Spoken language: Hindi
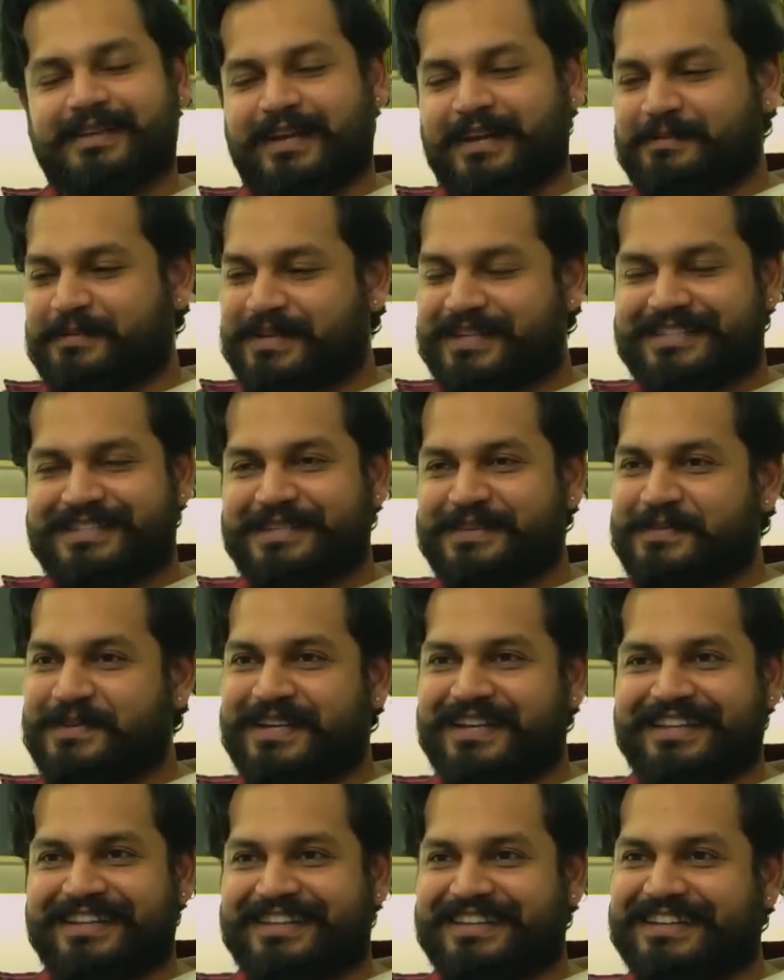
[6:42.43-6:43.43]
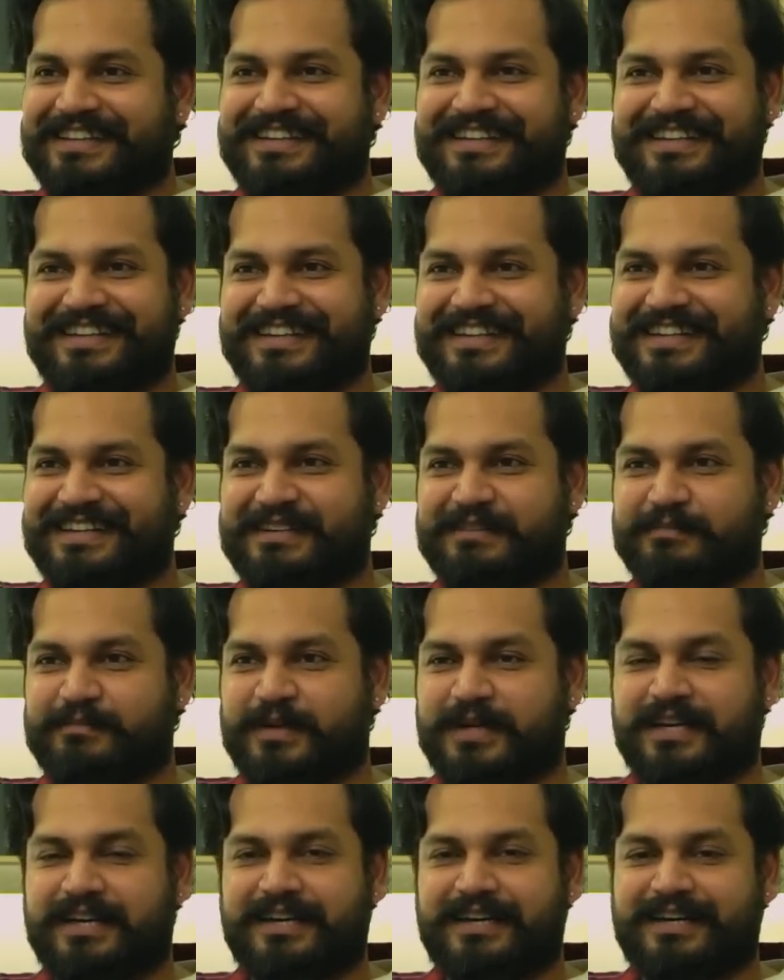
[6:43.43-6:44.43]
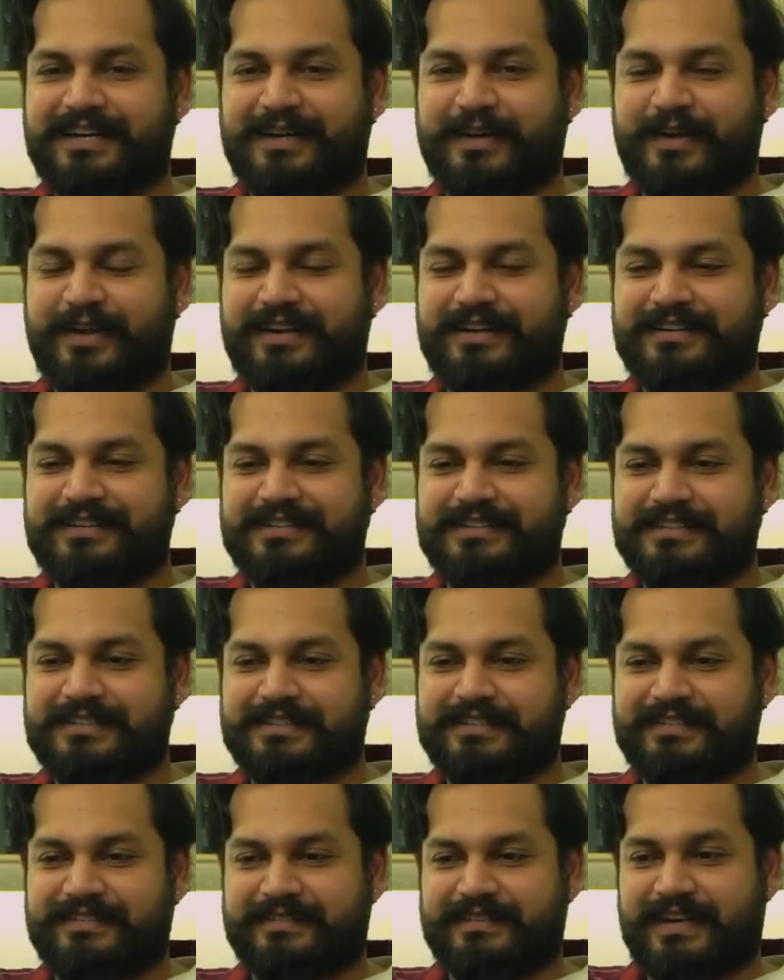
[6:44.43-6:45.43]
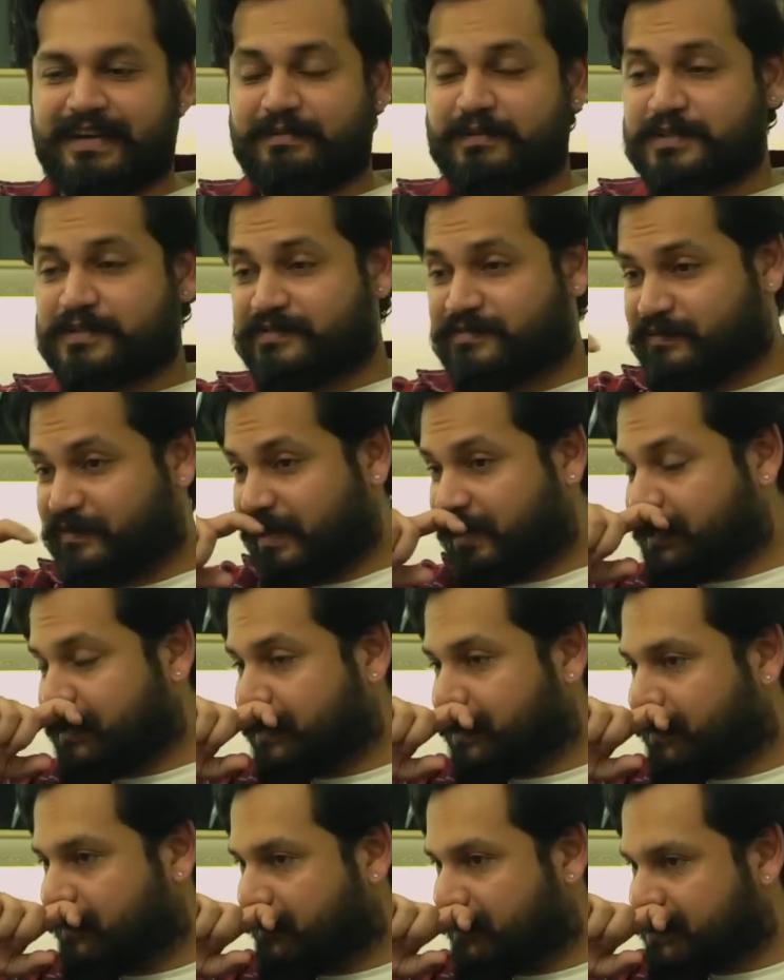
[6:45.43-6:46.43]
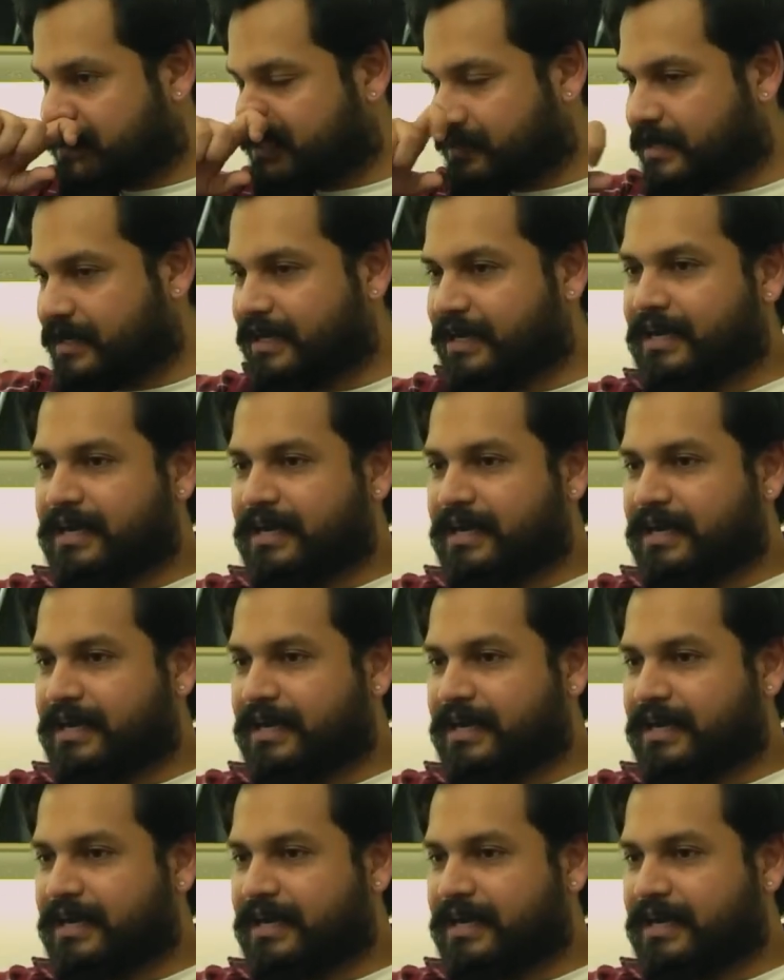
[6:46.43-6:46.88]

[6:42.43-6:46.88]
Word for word: यार बड़ी अच्छी फीलिंग थी बड़ा एंड आई वॉज वेरी नर्वस